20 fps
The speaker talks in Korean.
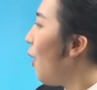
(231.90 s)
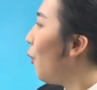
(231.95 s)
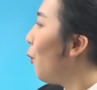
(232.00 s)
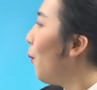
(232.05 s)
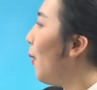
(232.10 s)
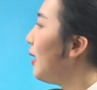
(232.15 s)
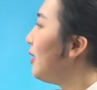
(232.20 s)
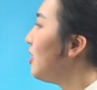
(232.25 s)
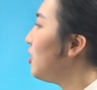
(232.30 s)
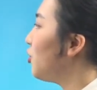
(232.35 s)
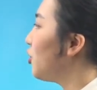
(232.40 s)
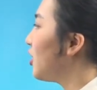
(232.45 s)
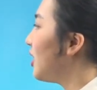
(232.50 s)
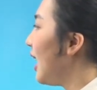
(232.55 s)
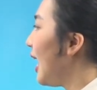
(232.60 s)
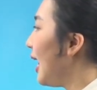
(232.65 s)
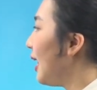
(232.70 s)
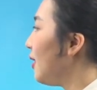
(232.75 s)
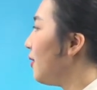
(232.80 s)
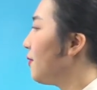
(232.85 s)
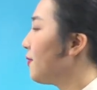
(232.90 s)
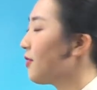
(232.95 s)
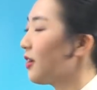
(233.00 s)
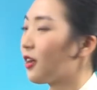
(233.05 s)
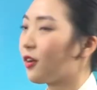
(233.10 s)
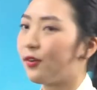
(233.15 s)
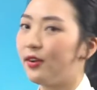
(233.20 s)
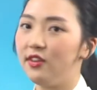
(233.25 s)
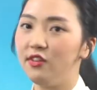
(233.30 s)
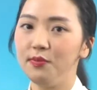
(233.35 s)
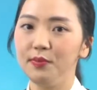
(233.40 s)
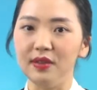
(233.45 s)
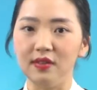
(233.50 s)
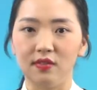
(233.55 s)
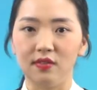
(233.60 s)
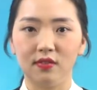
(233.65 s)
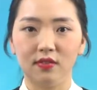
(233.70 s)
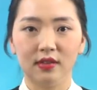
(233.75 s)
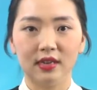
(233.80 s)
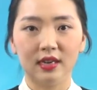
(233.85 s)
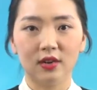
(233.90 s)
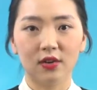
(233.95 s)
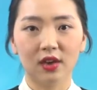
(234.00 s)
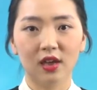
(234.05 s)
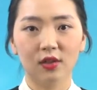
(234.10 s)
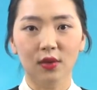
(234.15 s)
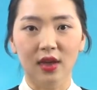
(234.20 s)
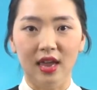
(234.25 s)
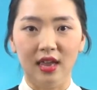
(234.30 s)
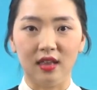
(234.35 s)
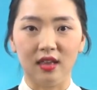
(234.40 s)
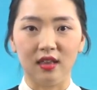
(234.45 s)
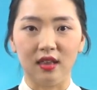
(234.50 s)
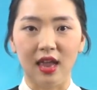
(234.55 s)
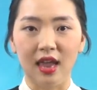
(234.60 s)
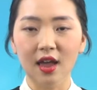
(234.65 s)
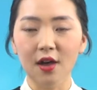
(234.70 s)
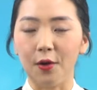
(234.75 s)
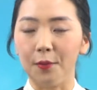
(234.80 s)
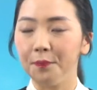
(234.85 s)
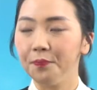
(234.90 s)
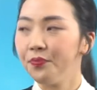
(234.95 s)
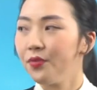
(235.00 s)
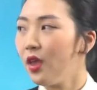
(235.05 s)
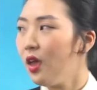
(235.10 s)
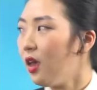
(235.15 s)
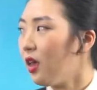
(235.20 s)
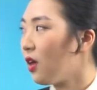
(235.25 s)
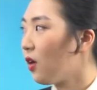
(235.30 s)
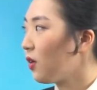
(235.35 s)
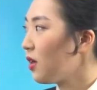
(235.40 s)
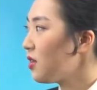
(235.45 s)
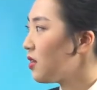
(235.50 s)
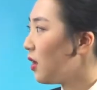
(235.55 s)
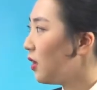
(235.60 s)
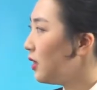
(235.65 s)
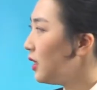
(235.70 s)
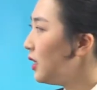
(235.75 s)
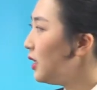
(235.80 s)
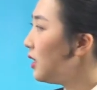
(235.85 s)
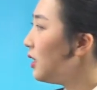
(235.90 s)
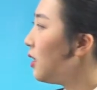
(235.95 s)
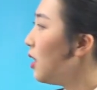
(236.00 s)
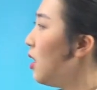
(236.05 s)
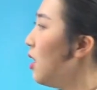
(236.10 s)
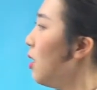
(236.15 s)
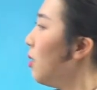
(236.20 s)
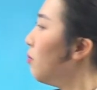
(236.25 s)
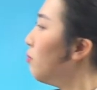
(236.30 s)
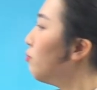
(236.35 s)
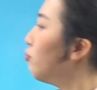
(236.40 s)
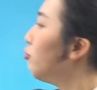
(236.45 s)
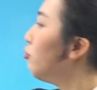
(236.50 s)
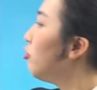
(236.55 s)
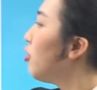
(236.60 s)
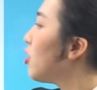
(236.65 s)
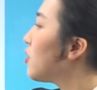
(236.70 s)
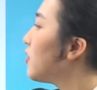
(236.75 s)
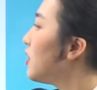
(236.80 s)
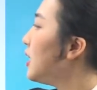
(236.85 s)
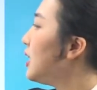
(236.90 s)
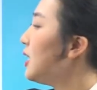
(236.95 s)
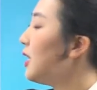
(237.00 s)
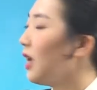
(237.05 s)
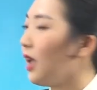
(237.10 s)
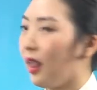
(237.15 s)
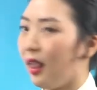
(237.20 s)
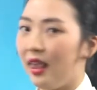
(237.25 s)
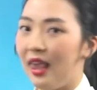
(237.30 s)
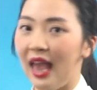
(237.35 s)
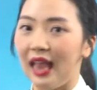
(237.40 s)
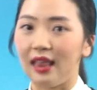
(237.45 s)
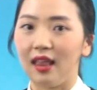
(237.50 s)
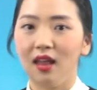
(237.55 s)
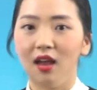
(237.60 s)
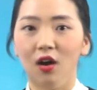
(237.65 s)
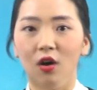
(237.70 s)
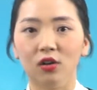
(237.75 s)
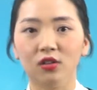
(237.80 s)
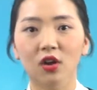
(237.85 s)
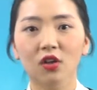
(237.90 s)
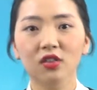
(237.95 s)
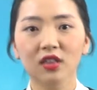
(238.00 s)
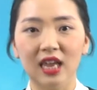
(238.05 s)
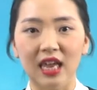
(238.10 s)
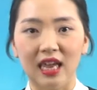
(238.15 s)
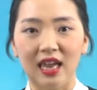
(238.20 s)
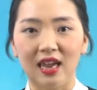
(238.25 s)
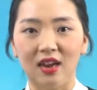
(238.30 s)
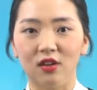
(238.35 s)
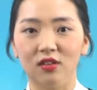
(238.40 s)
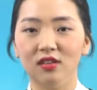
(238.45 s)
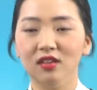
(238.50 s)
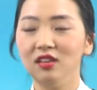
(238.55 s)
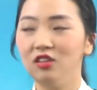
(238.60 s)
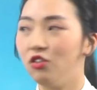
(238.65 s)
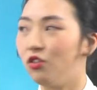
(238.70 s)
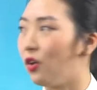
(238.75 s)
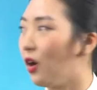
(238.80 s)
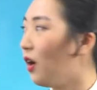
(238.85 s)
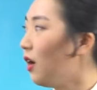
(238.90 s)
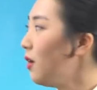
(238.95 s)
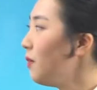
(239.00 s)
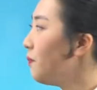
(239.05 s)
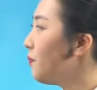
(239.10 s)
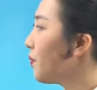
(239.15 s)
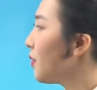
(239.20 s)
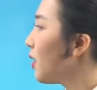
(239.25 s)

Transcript: What did you get for Christmas? 이렇게 돼 있는데요. 여기서는 무엇을 get, 얻었니? 이런 뜻이죠.